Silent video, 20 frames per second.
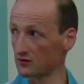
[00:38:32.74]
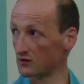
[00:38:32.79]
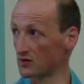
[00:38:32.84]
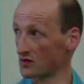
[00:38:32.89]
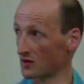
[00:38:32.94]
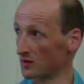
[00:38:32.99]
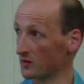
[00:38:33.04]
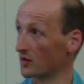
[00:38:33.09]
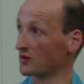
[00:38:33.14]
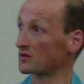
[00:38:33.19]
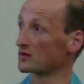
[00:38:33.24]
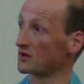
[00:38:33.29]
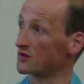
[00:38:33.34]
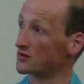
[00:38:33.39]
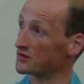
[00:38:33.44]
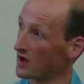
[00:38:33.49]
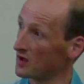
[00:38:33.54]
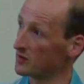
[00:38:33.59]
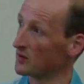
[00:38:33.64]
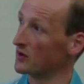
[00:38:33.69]
je vous ai montré une
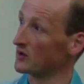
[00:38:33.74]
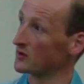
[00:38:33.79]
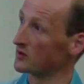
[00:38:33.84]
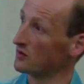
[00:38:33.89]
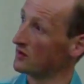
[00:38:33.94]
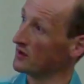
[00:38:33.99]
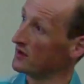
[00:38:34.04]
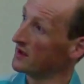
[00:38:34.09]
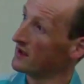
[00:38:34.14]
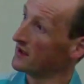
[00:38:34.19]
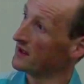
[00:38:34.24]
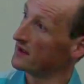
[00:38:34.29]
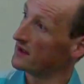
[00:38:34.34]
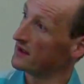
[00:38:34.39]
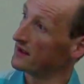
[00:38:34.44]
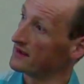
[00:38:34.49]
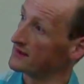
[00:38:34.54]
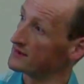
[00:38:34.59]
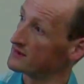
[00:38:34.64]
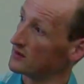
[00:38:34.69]
seule molécule, et